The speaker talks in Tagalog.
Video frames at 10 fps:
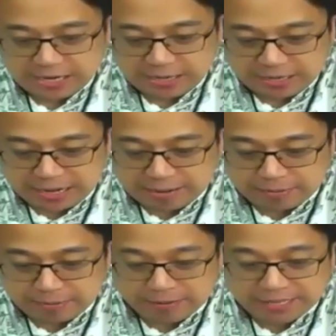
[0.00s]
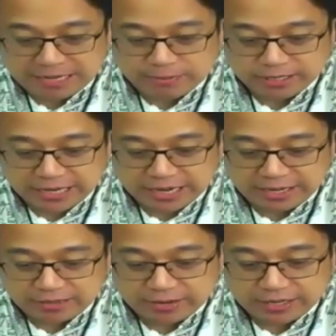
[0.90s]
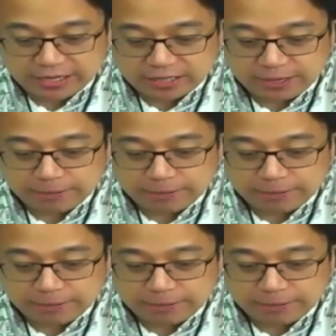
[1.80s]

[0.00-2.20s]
Yeah, pagbasa muna tayo ng kuan dito, eh.